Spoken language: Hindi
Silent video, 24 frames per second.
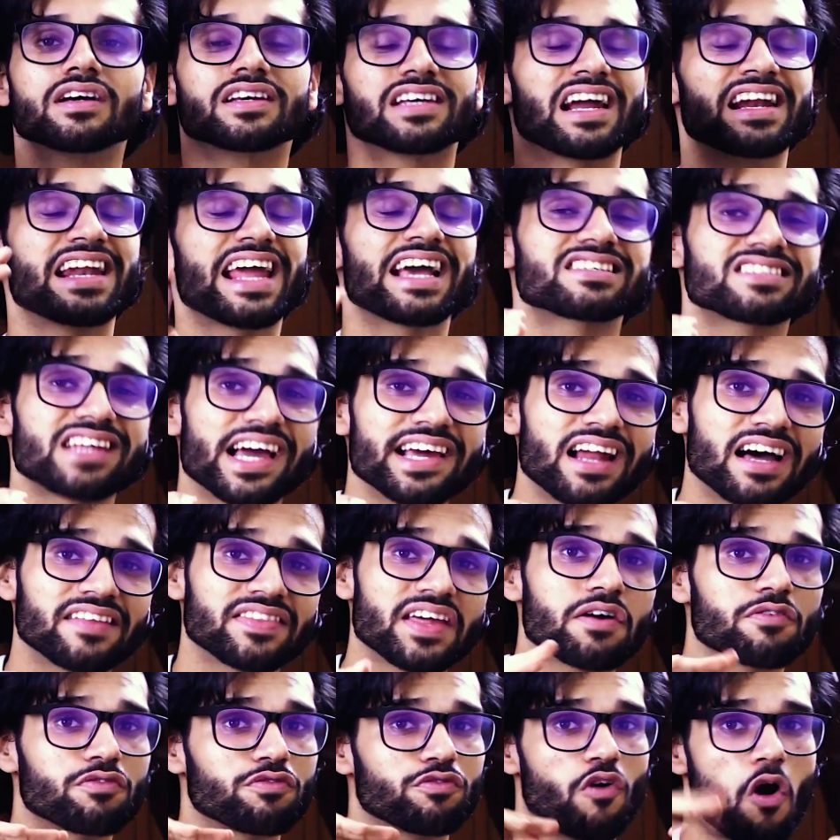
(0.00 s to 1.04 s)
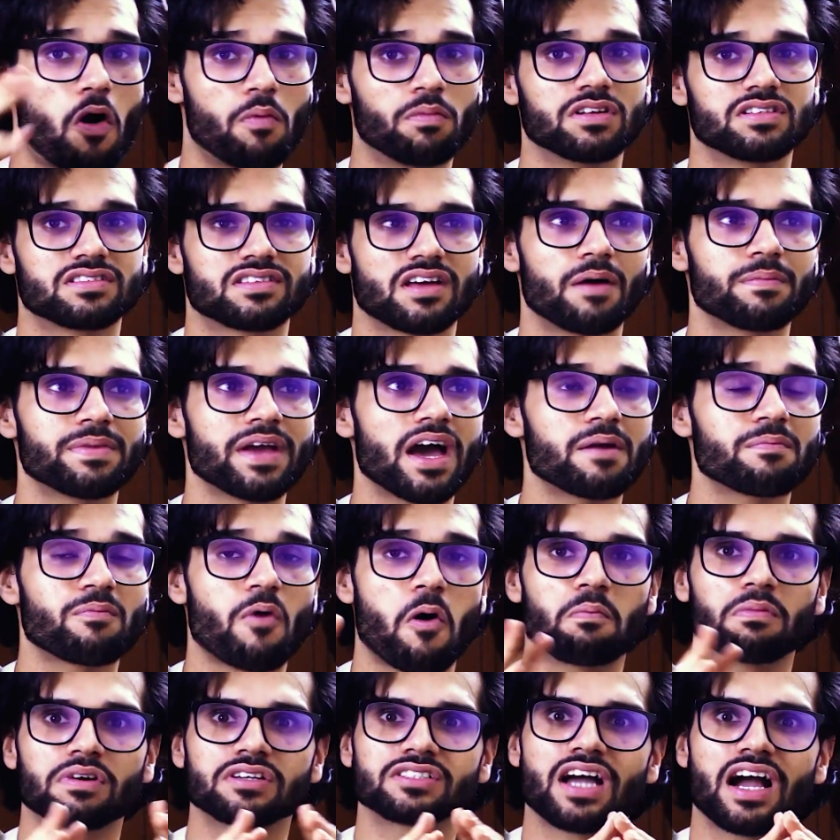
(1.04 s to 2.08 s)
यार नेक्स्ट स्टाइल आता है फॉर्मल्स अब यार
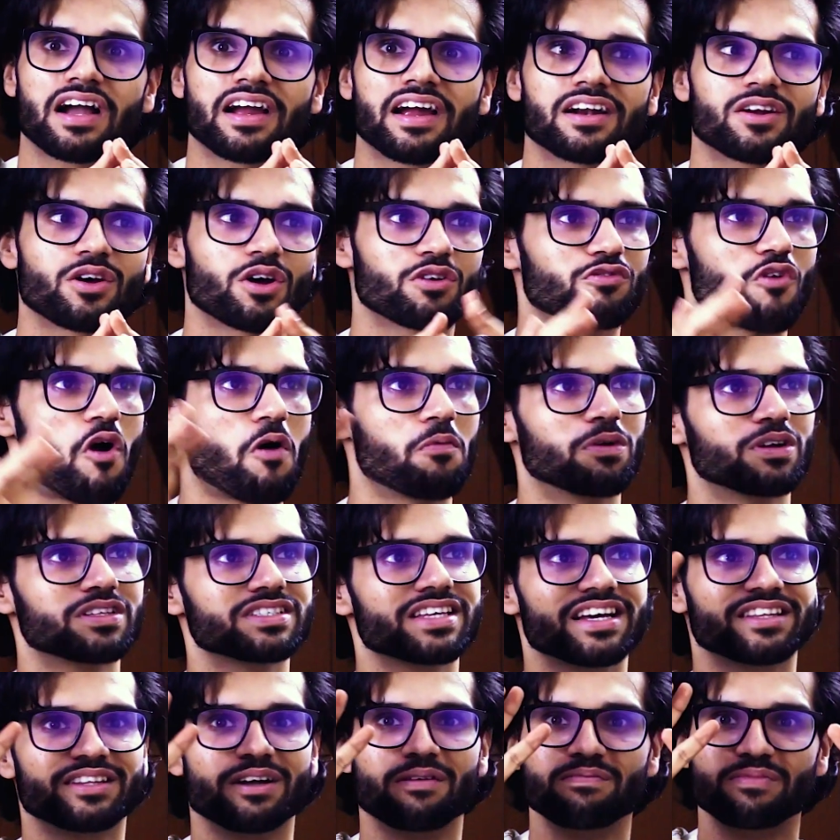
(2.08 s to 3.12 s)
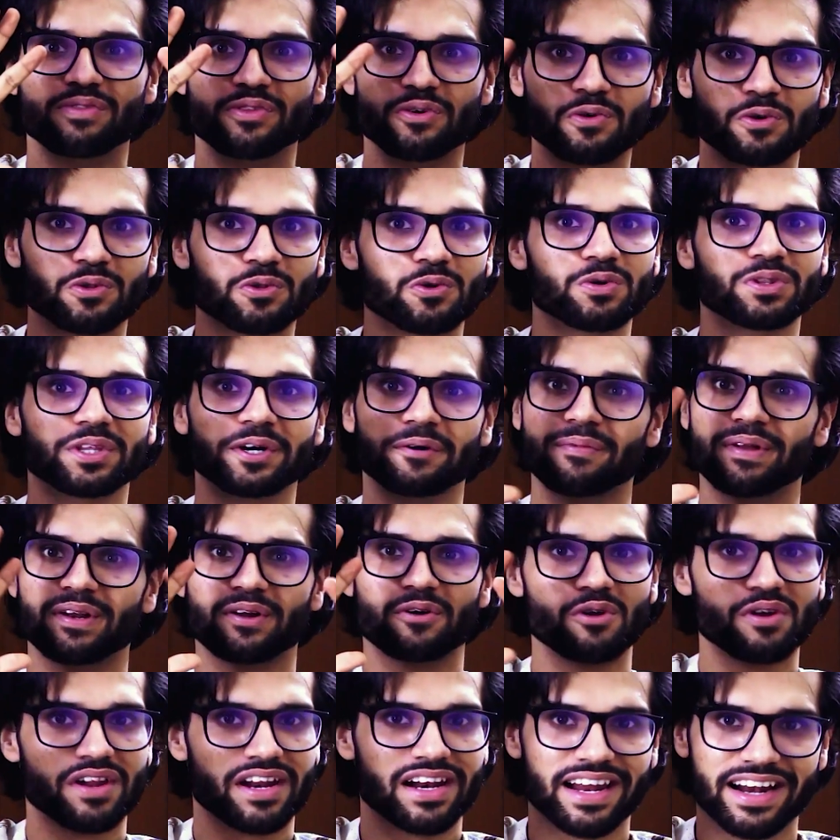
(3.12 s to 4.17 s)
बॉम्बर जैकेट और फॉर्मल्स एकदम दूर दूर तक
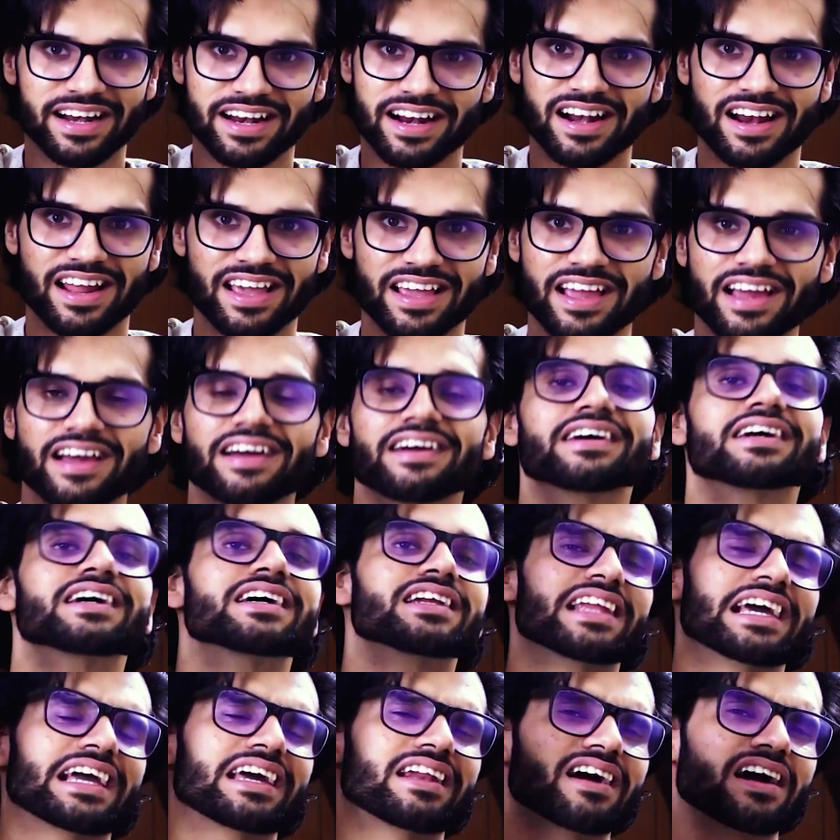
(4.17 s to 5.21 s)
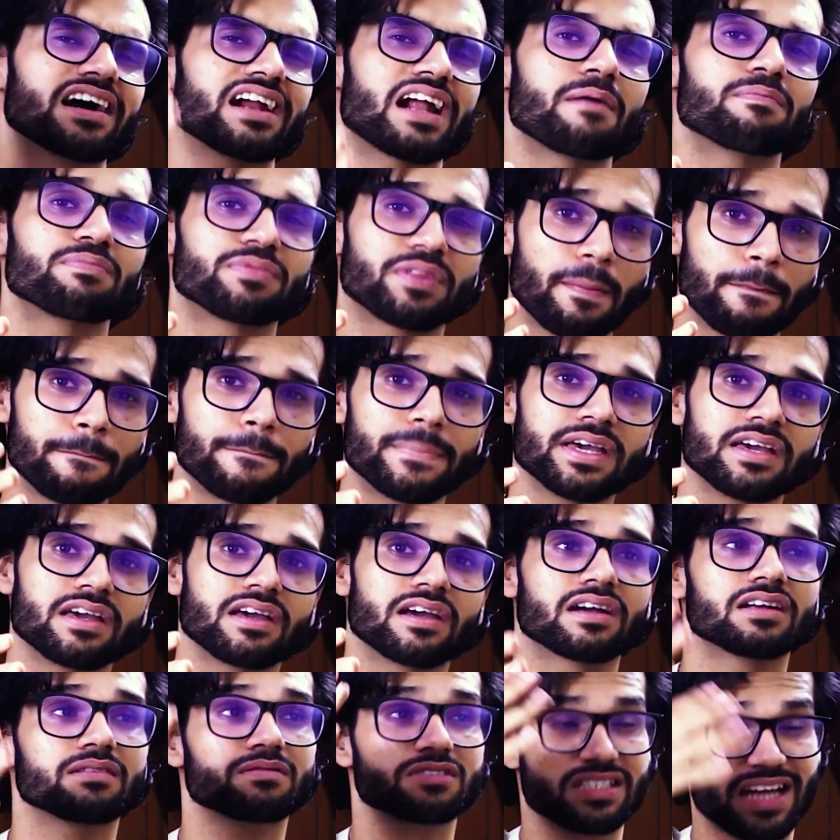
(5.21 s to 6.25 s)
बिल्कुल रिलेटेड नहीं है लेकिन अगर आप तब भी
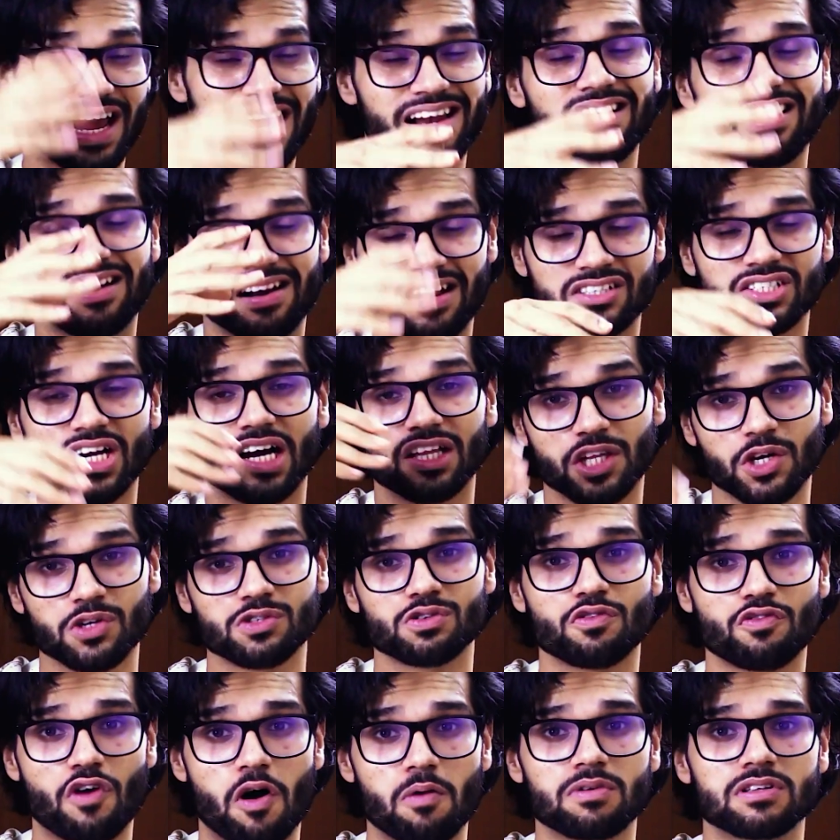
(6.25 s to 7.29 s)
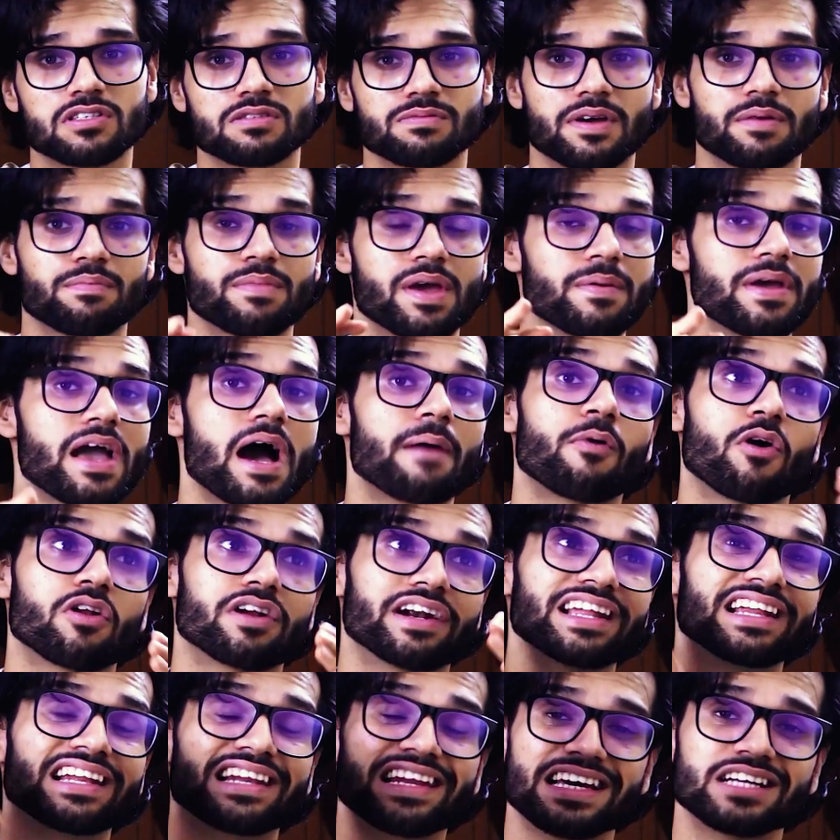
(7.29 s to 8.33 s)
स्टाइल करना चाहते हो उसको फॉर्मल्स में मे बी आप
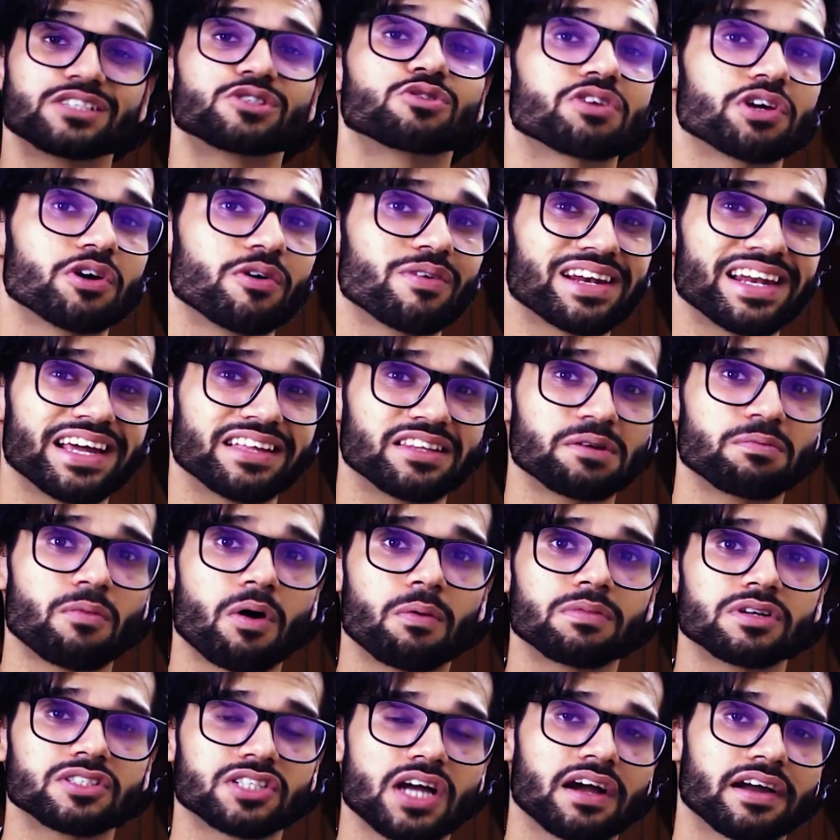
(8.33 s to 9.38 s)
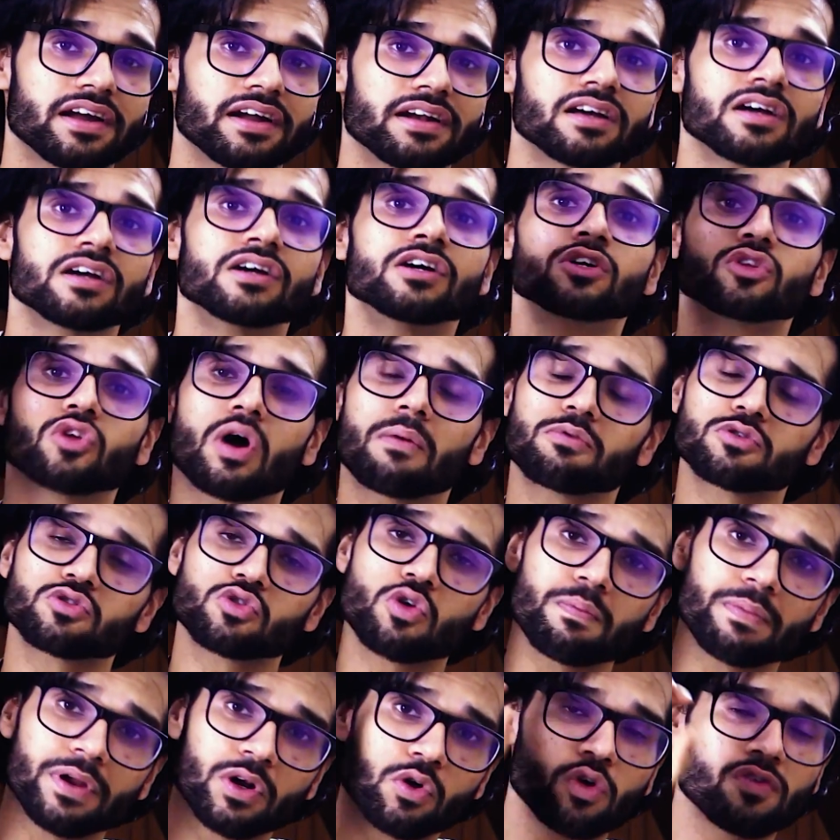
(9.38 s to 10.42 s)
ऑलरेडी ले चुके हो लेदर बॉम्बर जैकेट तो आप
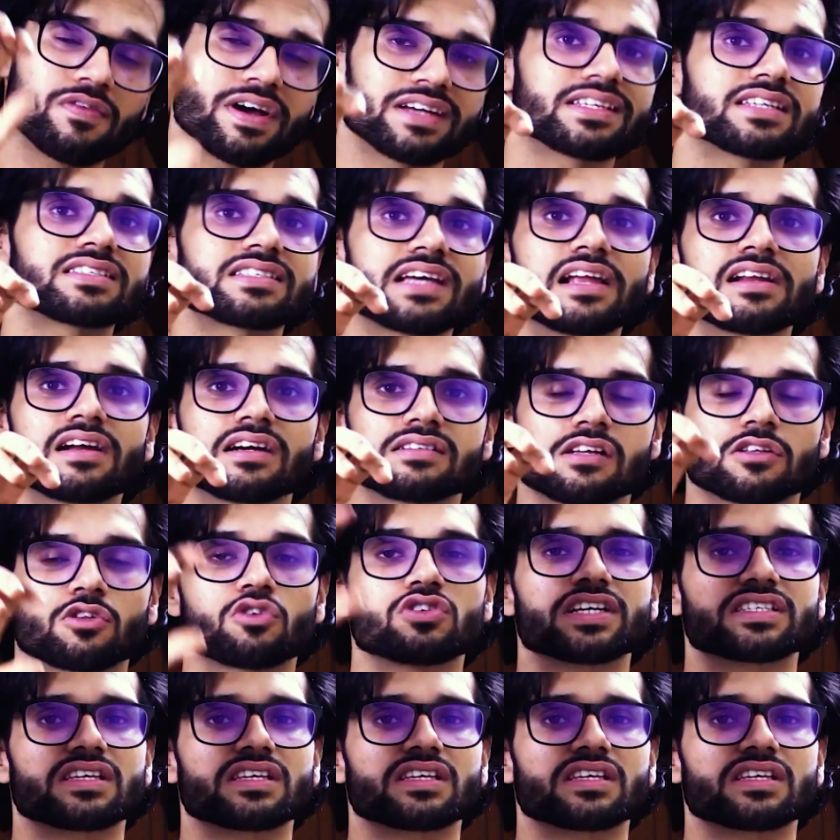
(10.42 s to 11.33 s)
उसको बिल्कुल वैसे स्टाइल कर सकते